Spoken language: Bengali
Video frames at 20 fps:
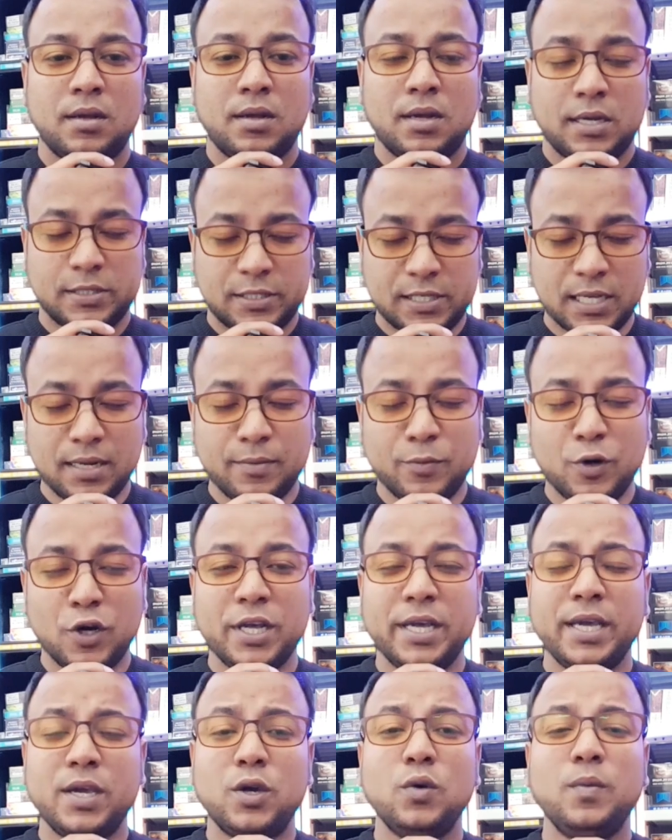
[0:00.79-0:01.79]
আসসালামু
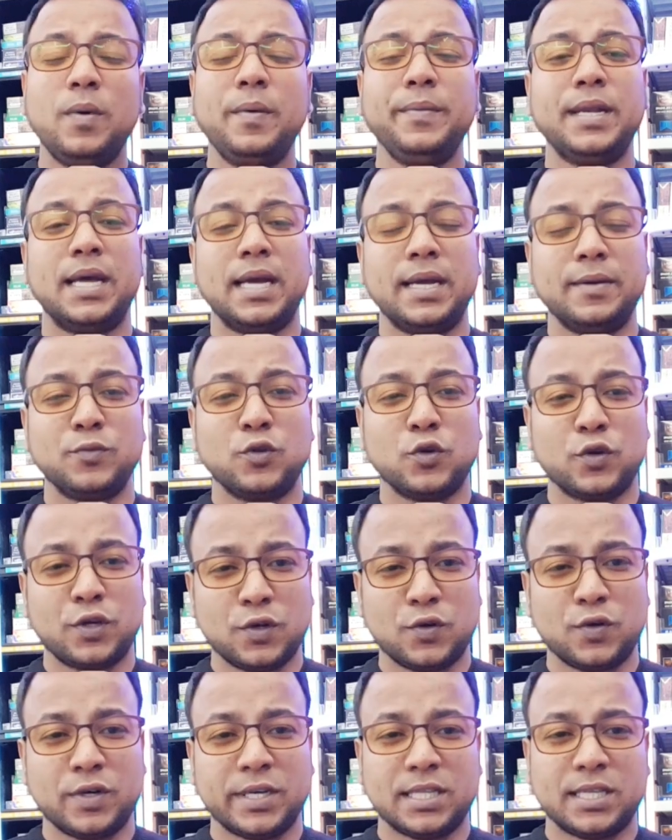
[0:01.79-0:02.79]
আলাইকুম আমি নাইম
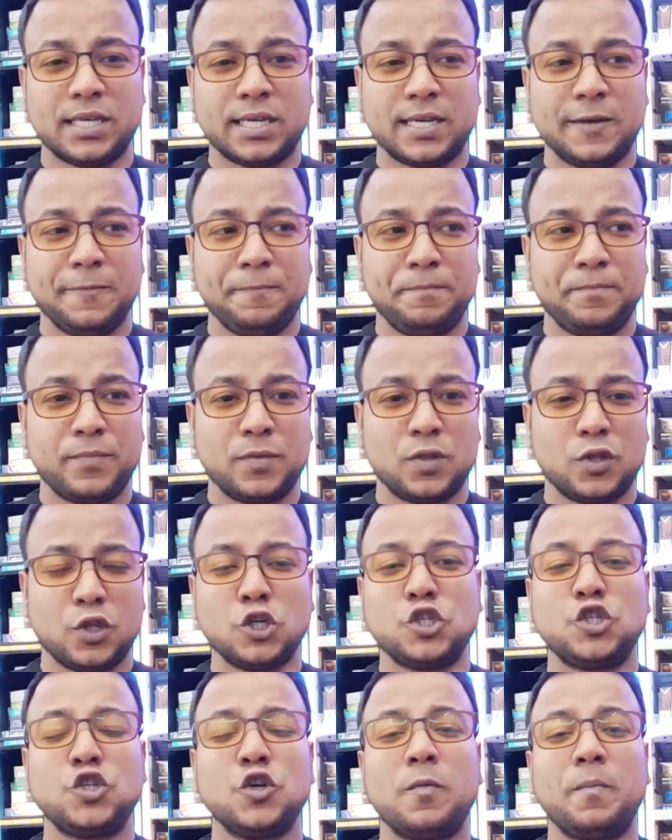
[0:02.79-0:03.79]
দক্ষিণ কোরিয়া থেকে
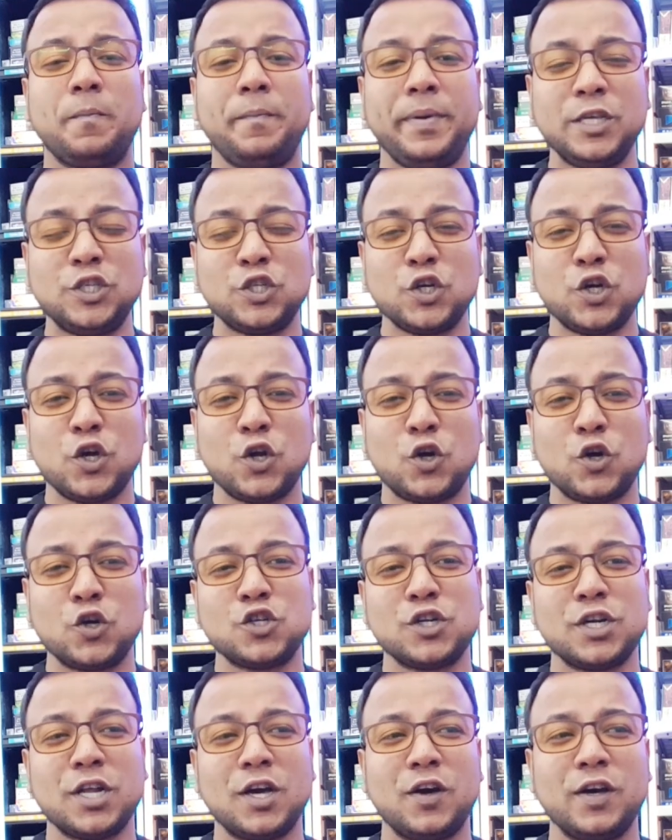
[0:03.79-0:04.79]
দর্শক বিজয়
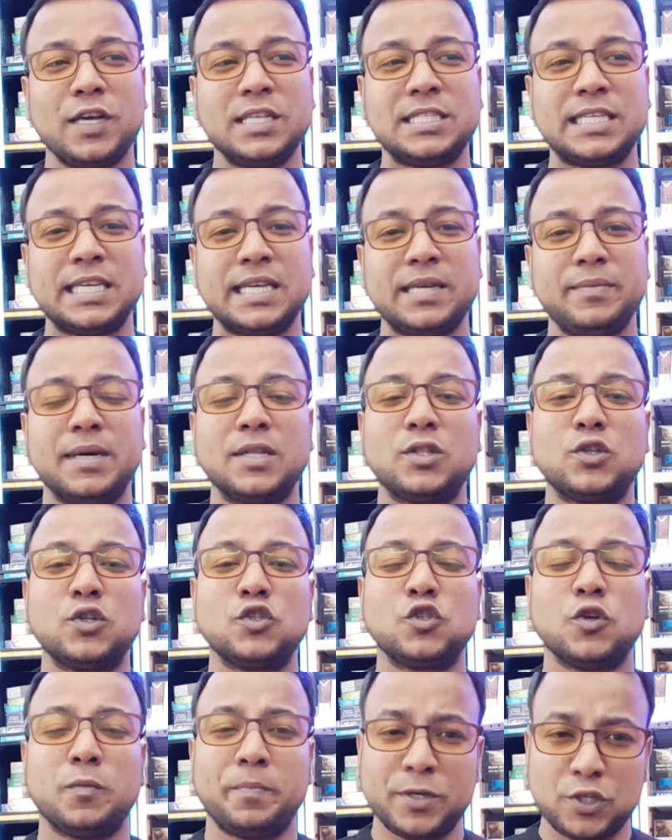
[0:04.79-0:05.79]
ঘোষণা হয়েছে মাত্র
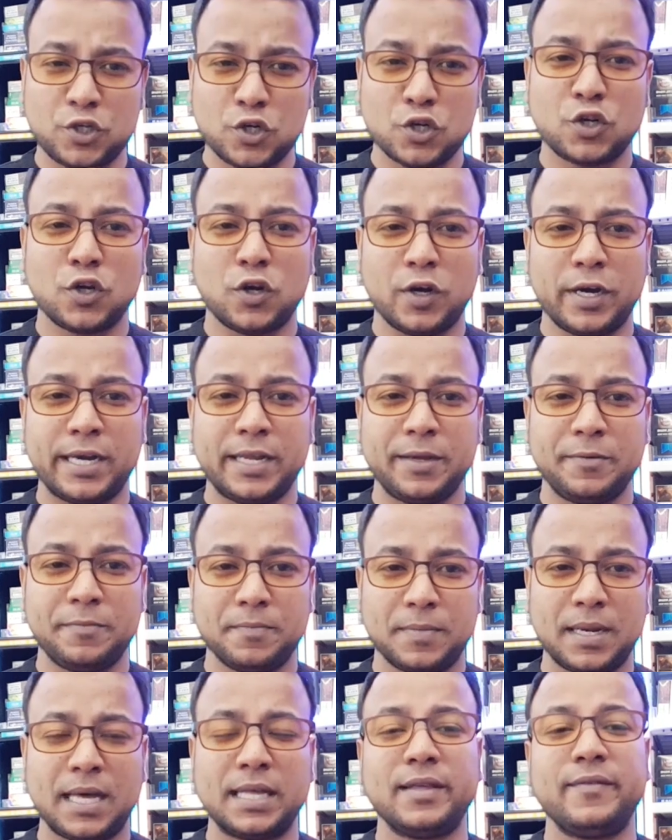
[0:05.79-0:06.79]
চব্বিশ ঘন্টা হয়নি
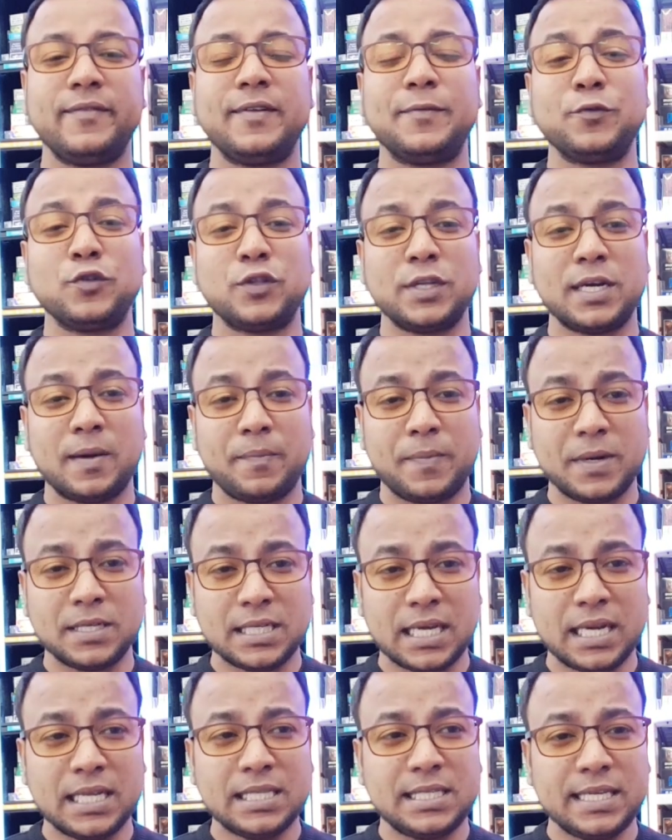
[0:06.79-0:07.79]
ভ্লাদিমির পুতিনের আপনারা
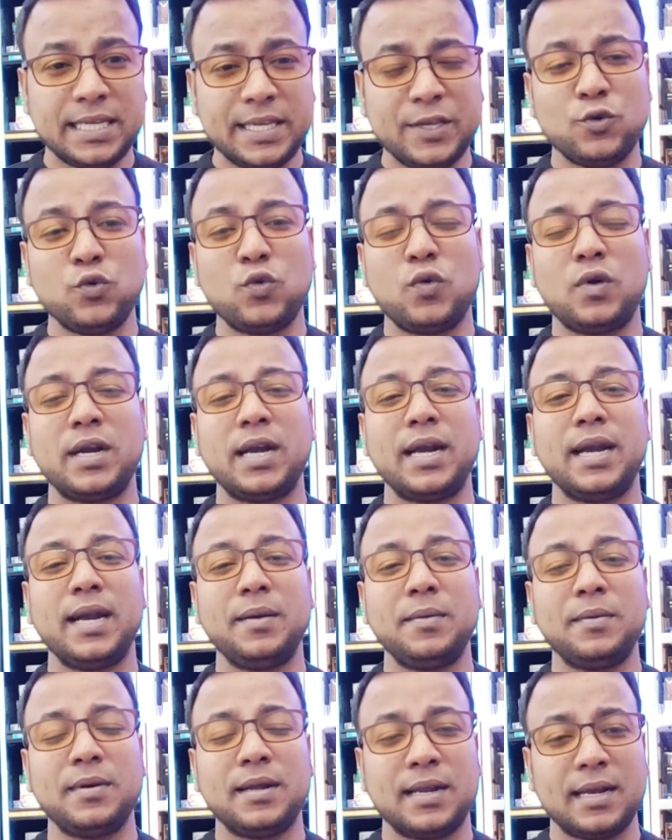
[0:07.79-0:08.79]
জানেন যে
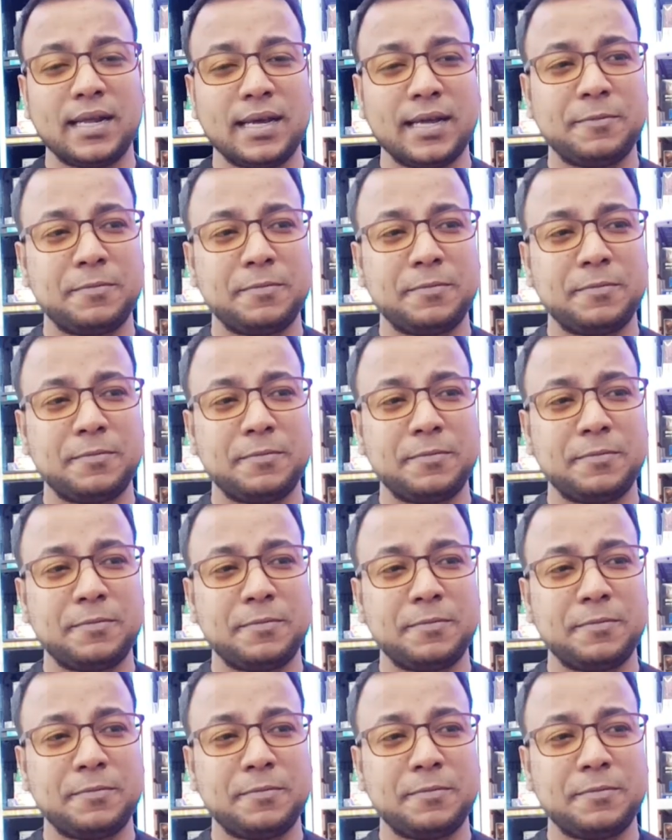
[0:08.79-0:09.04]
ইউক্রেনের